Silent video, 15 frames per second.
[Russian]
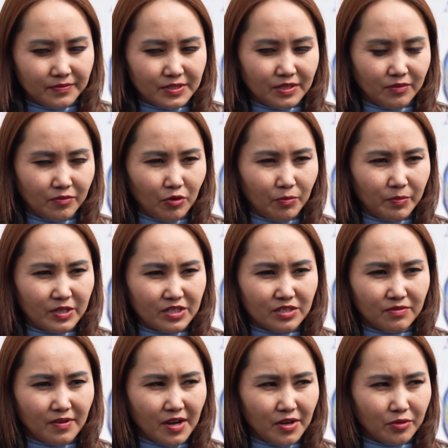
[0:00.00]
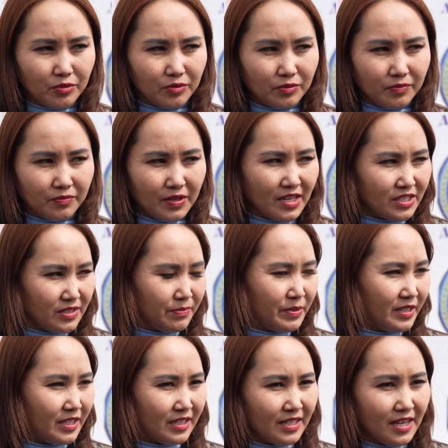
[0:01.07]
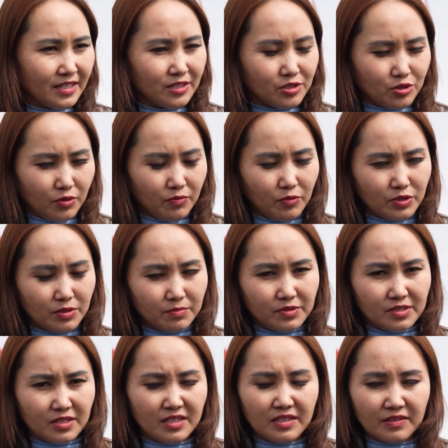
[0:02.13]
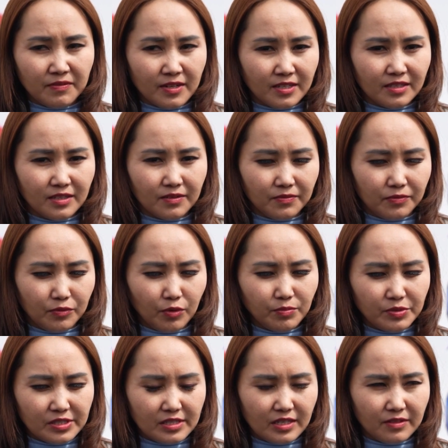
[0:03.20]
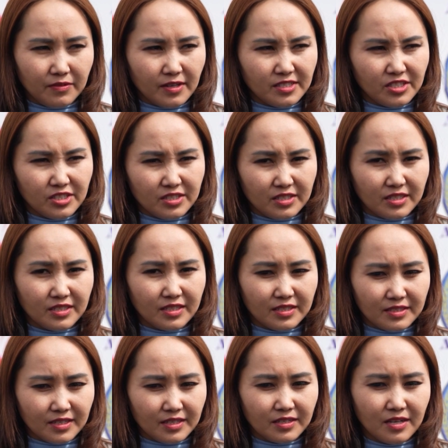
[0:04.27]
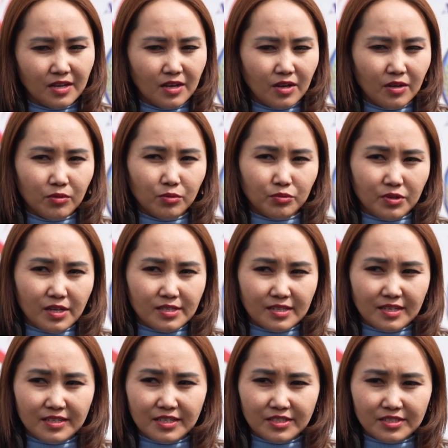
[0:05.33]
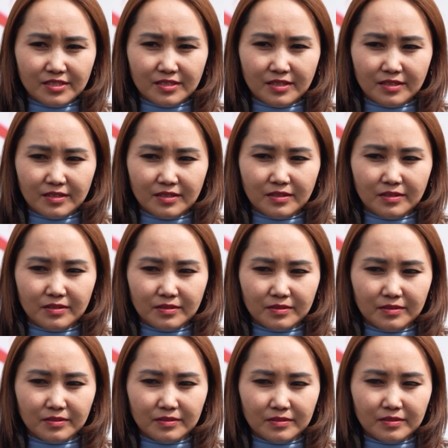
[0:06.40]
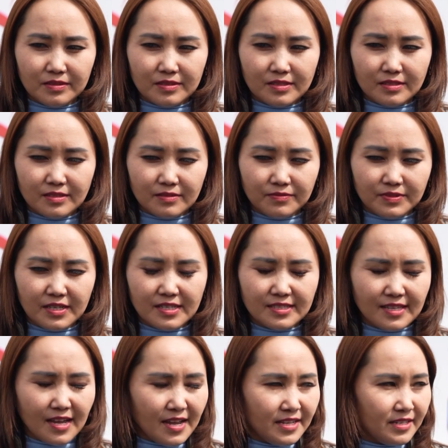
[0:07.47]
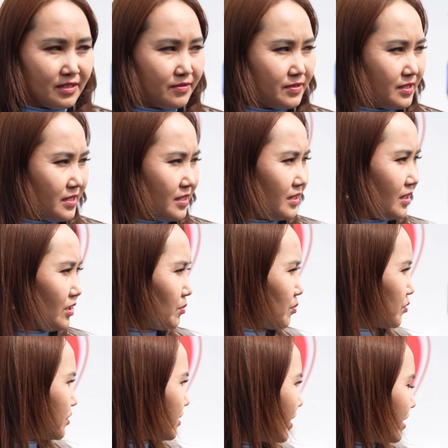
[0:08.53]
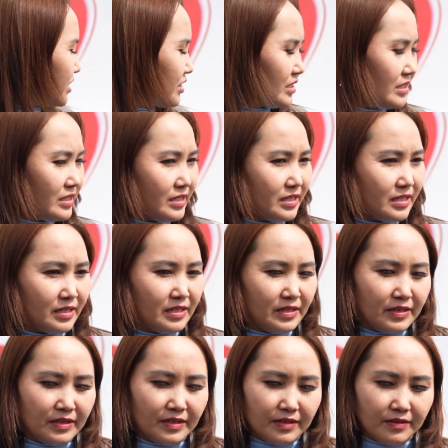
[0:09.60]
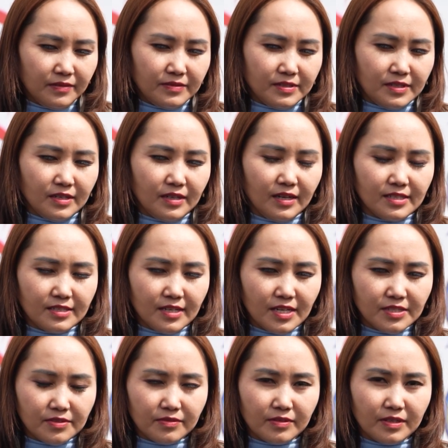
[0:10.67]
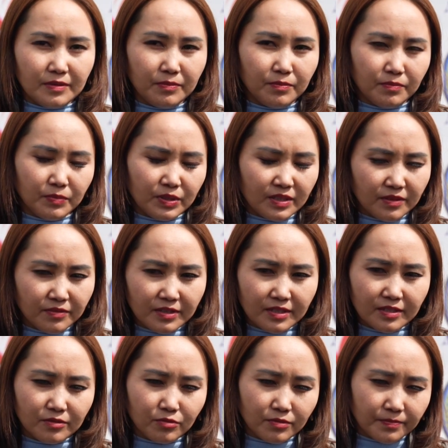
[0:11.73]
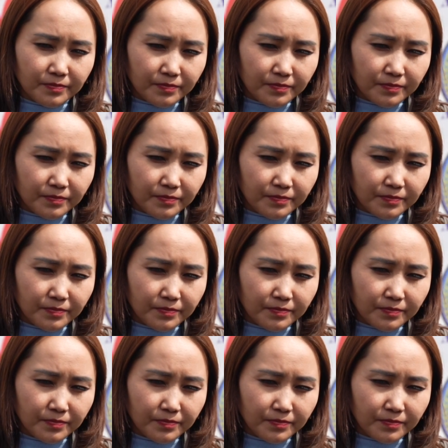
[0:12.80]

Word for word: Всего проживают в нашем интернате 180 инвалидов, в том числе 24 детей. У нас, конечно, все здания, все корпуса жилые, все хозяйственные, бытовые